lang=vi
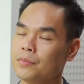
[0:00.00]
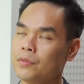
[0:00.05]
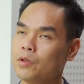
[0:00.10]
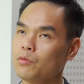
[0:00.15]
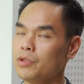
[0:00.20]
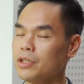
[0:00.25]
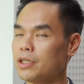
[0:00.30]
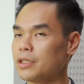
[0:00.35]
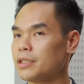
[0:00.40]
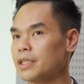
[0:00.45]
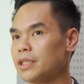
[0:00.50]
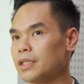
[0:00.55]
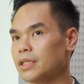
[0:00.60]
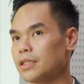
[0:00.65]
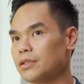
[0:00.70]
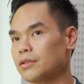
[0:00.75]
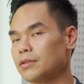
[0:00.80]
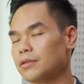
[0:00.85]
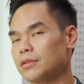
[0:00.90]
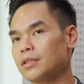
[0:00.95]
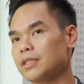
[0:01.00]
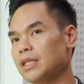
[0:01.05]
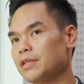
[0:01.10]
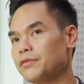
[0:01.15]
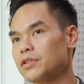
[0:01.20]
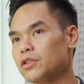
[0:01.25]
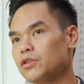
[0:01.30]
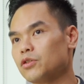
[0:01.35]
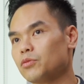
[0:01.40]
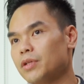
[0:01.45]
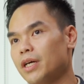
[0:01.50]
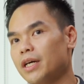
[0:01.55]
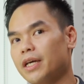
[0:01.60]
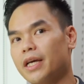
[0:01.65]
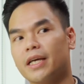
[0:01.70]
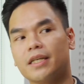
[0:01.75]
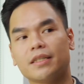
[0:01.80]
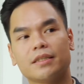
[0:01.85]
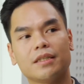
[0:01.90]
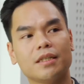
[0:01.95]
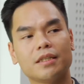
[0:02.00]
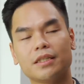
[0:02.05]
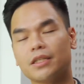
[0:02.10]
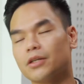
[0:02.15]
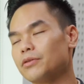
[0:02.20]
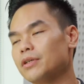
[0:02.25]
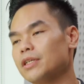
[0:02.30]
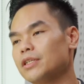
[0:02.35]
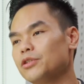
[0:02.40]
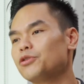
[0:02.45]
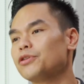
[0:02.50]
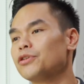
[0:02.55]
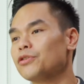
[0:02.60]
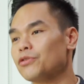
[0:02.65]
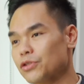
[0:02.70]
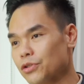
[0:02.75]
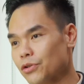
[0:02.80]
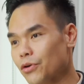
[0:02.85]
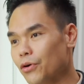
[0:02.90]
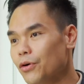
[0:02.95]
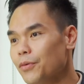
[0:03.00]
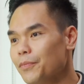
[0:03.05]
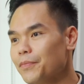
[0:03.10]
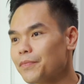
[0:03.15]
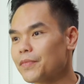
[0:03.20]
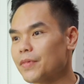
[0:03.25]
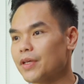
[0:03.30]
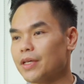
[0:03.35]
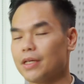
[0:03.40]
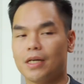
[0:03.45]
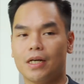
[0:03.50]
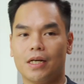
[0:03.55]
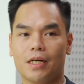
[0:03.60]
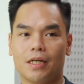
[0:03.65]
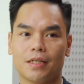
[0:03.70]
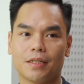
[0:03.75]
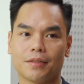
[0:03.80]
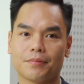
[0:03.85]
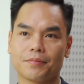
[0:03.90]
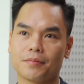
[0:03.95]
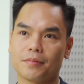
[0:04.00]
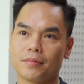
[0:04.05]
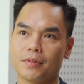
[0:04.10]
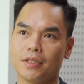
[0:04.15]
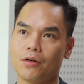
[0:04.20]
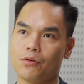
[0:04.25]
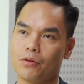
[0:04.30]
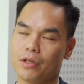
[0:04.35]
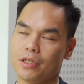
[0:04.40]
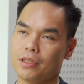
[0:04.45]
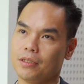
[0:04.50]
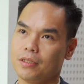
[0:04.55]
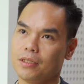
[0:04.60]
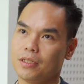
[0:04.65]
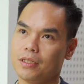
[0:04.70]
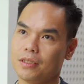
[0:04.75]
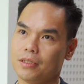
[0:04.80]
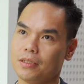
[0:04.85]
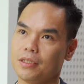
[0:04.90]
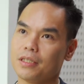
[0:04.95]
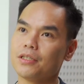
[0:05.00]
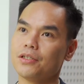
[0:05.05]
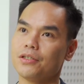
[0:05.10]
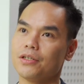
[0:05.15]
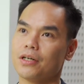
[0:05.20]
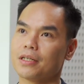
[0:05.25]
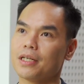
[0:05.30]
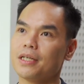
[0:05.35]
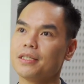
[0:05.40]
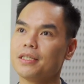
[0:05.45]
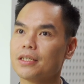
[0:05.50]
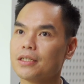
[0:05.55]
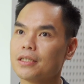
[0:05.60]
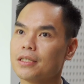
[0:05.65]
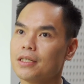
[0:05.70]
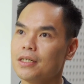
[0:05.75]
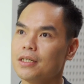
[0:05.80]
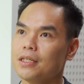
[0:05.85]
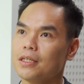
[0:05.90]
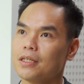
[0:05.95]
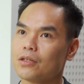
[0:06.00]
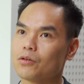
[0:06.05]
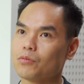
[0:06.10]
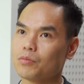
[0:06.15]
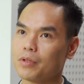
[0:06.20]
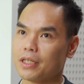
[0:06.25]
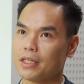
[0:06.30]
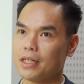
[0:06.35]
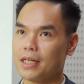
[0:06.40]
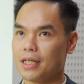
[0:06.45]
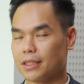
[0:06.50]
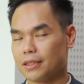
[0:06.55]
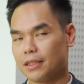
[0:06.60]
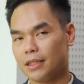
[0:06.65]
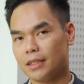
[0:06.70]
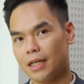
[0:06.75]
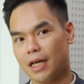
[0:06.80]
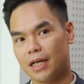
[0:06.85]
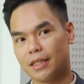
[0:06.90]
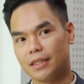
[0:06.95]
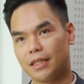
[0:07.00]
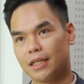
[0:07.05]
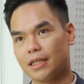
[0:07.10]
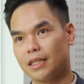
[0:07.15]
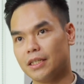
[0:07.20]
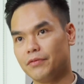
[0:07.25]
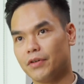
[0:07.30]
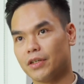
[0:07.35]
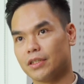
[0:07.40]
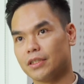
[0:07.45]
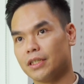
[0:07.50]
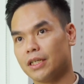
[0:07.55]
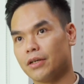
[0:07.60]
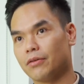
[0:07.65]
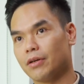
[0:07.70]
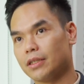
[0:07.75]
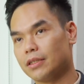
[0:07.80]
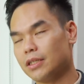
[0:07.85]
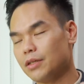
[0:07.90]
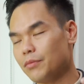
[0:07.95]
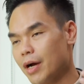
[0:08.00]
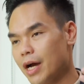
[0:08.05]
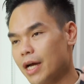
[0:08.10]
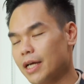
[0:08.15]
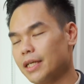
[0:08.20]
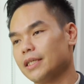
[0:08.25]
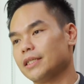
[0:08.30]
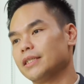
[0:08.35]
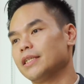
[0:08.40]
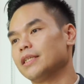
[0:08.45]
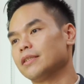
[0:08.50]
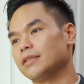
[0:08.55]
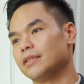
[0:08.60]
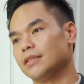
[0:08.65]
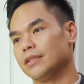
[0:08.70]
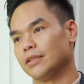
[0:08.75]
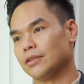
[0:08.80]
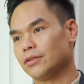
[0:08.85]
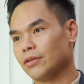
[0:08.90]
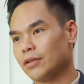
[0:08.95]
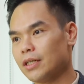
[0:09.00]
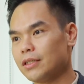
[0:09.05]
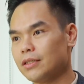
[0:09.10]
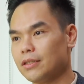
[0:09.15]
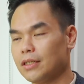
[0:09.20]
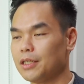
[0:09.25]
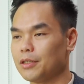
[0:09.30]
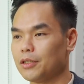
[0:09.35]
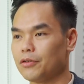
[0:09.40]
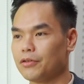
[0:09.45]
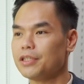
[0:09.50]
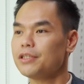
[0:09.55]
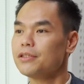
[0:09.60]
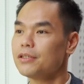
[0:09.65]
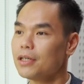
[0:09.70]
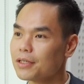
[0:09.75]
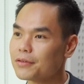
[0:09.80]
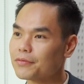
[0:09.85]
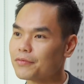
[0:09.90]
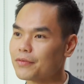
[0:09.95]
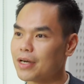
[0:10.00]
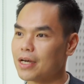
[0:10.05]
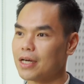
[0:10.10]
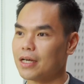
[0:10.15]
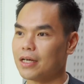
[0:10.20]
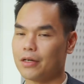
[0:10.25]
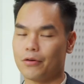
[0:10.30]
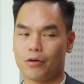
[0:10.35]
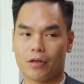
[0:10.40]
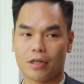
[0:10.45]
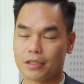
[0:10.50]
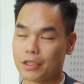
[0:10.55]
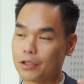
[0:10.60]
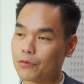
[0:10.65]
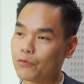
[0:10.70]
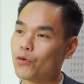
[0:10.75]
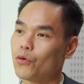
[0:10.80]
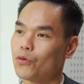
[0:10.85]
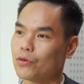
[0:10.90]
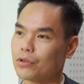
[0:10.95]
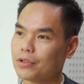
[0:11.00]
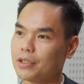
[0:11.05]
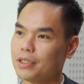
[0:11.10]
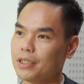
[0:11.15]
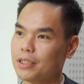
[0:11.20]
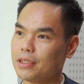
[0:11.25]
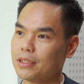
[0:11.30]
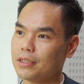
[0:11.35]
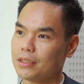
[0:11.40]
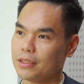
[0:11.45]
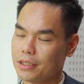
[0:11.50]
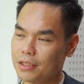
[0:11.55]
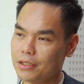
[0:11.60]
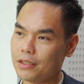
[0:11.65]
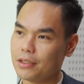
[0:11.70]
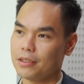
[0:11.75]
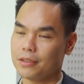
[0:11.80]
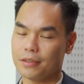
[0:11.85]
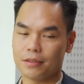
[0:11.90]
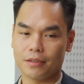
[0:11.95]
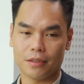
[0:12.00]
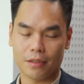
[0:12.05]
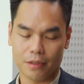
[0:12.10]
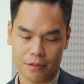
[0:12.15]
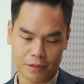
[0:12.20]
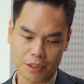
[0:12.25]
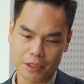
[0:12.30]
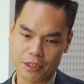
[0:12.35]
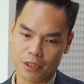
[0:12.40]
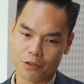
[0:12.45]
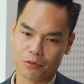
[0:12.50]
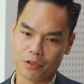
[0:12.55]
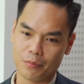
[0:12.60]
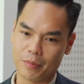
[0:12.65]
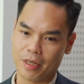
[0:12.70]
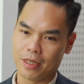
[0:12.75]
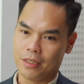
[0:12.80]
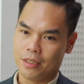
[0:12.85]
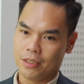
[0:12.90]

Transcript: thông thường thì ờ, thời gian vừa rồi chúng ta nghe rất nhiều đến chuyển đổi số thì uh, ừ. theo cái ờ, thị trường đây thì cũng thấy là tất cả những cái lĩnh vực như kiểu là thương mại điện tử rồi các thứ là nó đi trước và hoặc là dịch vụ nó đi đi trước hơn rất nhiều nhưng mà